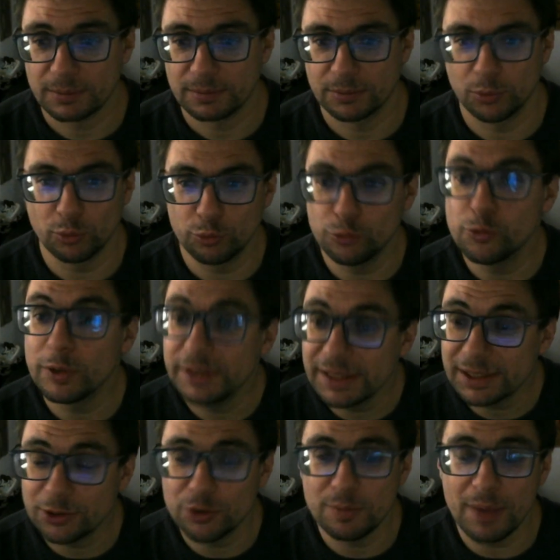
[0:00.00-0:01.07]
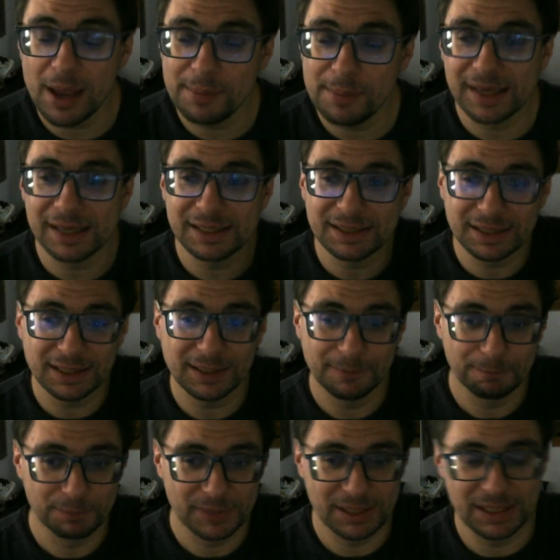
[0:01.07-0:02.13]
Donc vous voyez que même quelqu'un
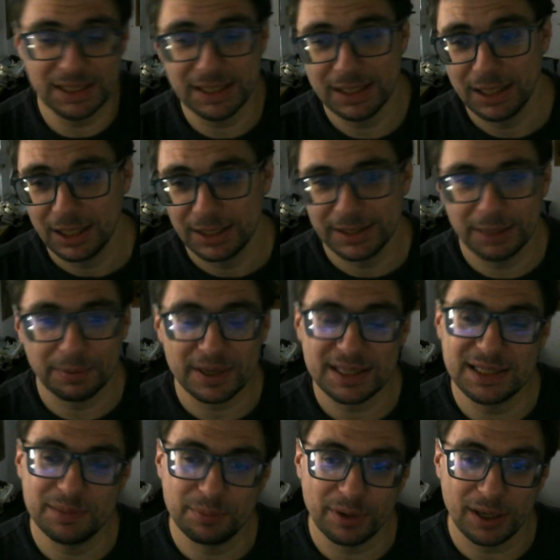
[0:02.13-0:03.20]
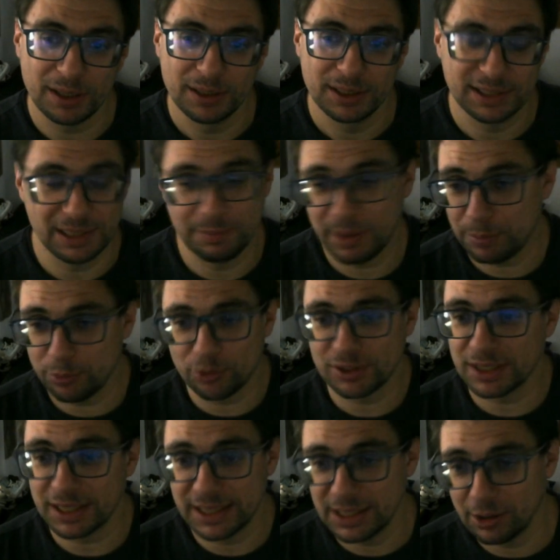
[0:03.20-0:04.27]
qui n'apprécie pas, c'est pas pour ça
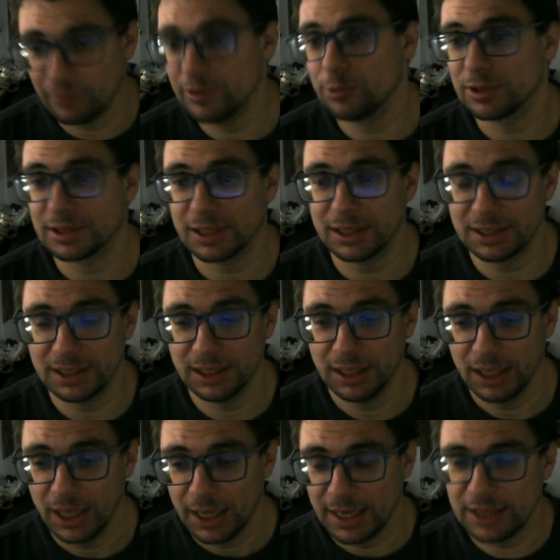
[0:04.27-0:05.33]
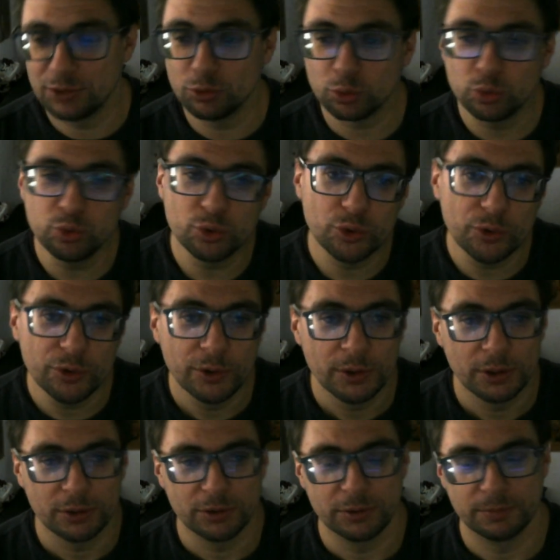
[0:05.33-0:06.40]
qu'il a envie le striker. Et surtout que
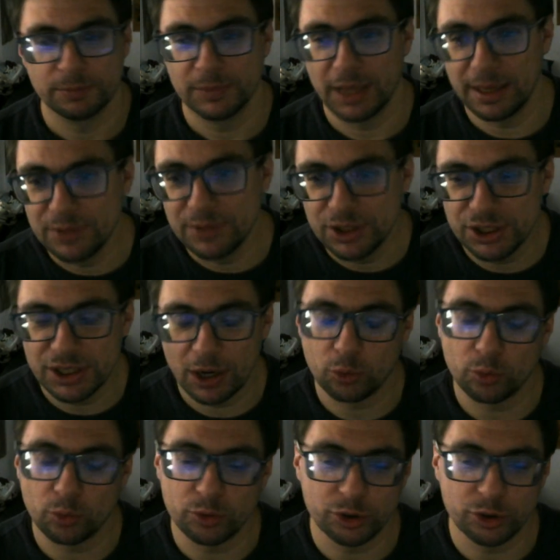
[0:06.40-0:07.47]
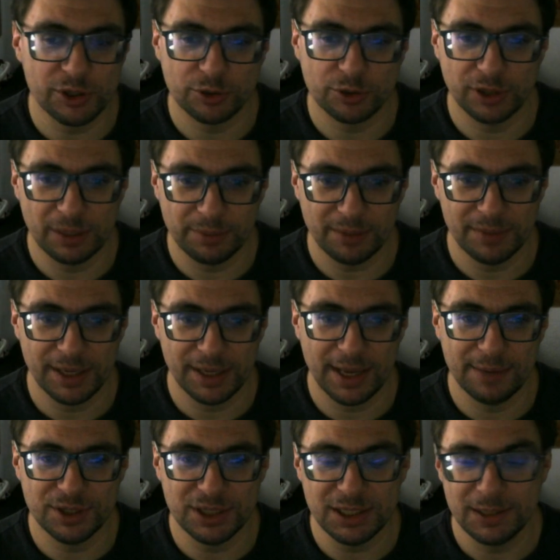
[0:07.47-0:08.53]
MJ, alors franchement, je connais pas, mais
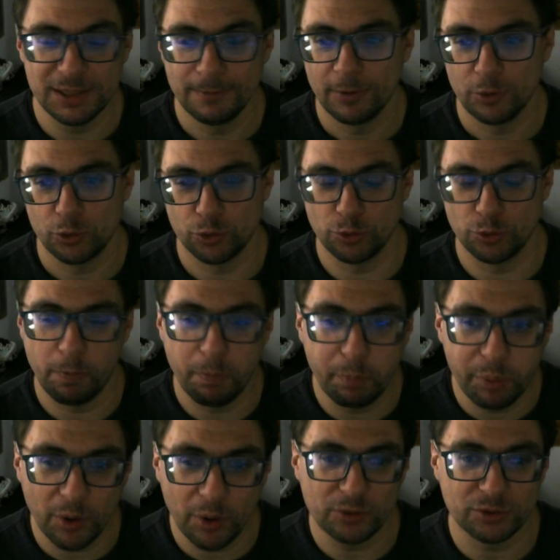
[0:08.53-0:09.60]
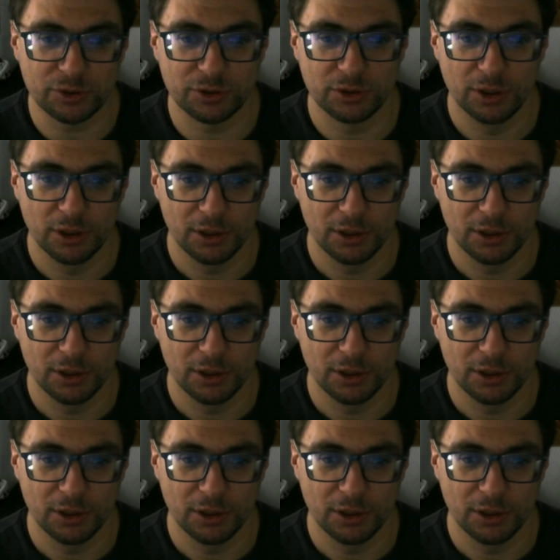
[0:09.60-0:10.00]
MJ, je pense